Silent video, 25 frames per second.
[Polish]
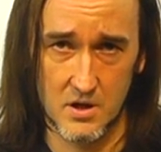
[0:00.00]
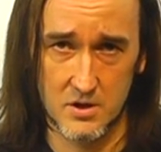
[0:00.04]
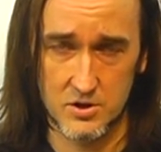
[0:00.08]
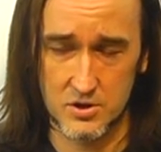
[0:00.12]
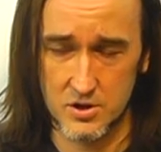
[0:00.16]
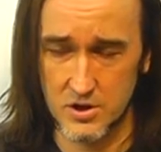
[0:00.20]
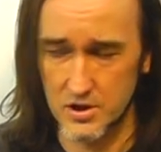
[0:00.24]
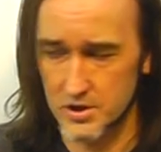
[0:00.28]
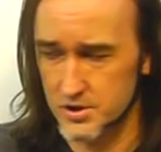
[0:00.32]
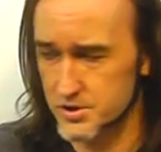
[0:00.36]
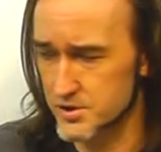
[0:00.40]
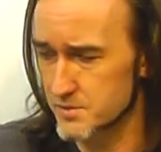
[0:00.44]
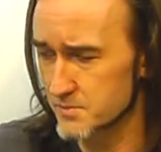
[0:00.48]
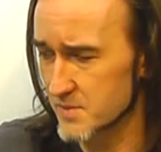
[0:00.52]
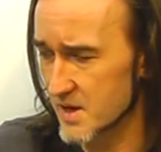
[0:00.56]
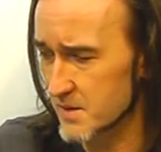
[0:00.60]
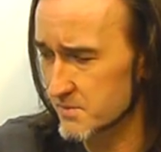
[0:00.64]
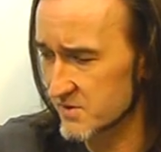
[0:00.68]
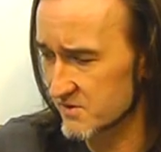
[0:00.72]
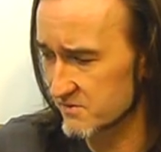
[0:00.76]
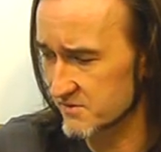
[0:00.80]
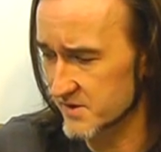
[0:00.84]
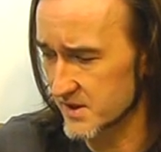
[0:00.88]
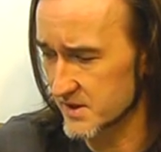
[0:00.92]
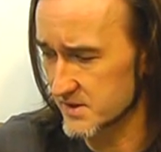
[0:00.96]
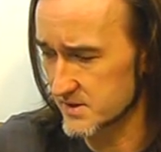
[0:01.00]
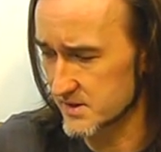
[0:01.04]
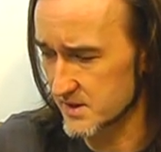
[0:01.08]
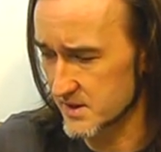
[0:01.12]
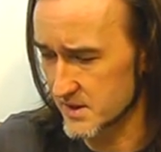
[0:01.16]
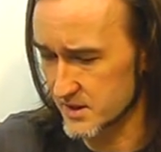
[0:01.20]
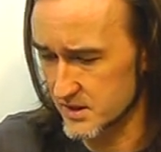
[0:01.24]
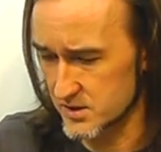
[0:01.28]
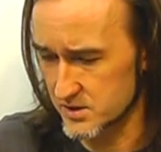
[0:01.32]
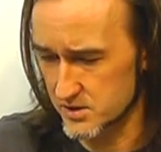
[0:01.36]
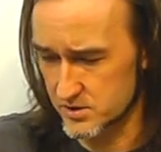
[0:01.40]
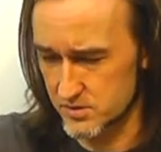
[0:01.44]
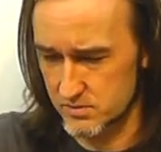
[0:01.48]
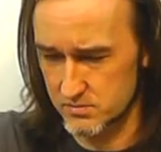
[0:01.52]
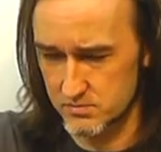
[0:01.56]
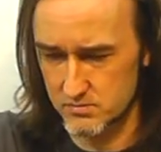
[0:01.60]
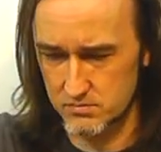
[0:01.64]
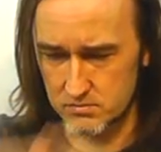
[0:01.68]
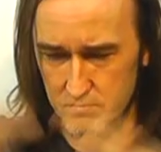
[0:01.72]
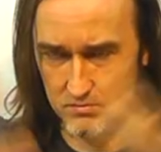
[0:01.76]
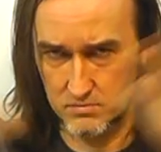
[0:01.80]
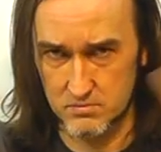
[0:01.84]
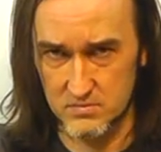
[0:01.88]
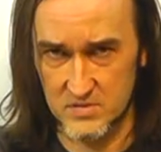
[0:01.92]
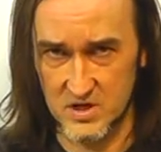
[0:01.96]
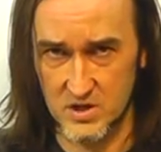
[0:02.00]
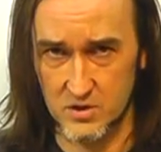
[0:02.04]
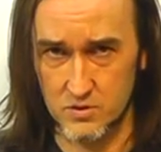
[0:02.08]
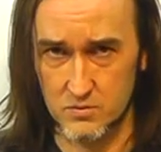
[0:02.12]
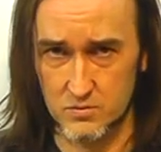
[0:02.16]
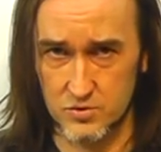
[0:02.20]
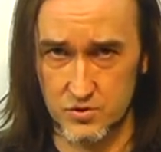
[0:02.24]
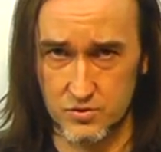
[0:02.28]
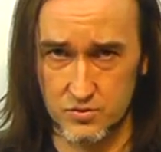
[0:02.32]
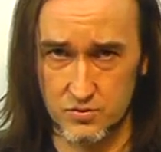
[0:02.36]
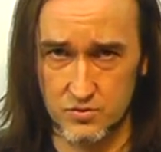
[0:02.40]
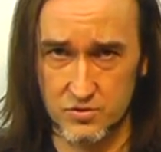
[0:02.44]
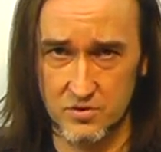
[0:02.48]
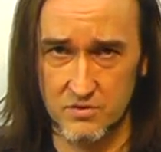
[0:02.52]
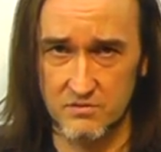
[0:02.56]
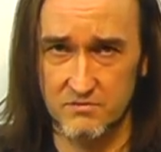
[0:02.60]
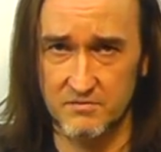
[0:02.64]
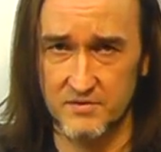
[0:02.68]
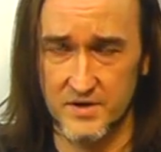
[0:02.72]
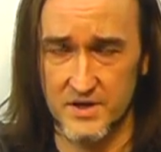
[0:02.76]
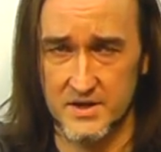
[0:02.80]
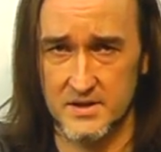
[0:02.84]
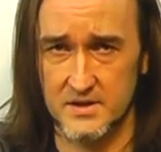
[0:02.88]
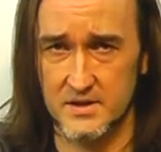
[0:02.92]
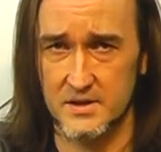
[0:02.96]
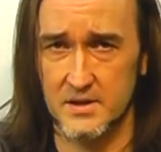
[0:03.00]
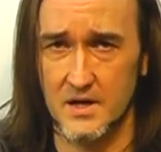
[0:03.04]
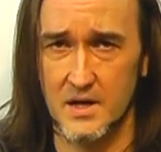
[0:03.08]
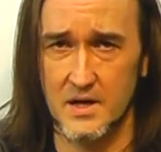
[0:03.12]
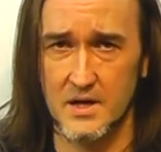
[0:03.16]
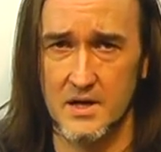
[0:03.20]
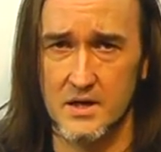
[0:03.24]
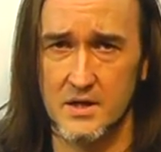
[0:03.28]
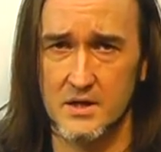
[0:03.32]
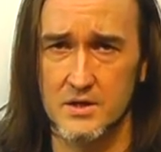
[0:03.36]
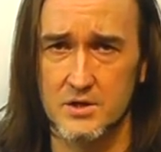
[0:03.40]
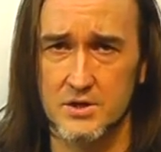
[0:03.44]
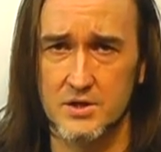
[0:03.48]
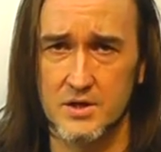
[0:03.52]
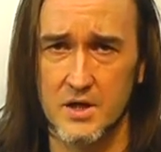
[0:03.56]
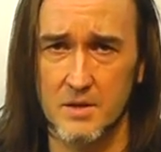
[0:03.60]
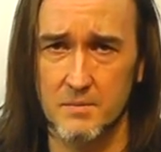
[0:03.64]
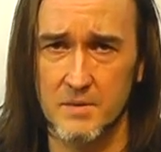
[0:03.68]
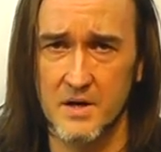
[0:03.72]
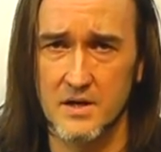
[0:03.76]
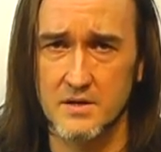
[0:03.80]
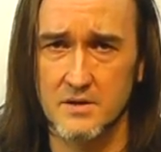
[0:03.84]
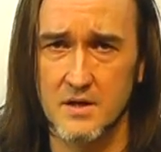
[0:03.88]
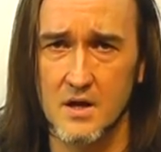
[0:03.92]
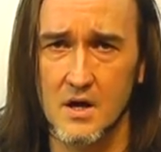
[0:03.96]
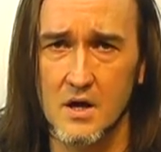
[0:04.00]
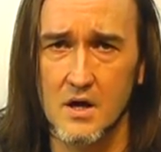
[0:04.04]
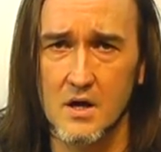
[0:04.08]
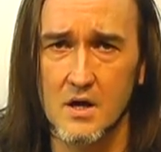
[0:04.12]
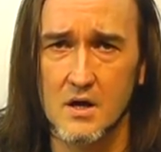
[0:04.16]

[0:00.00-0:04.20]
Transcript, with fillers: Czyli jeśli mamy wiedzę, jakieś, jakąś dużą wiedzę na jakiś temat,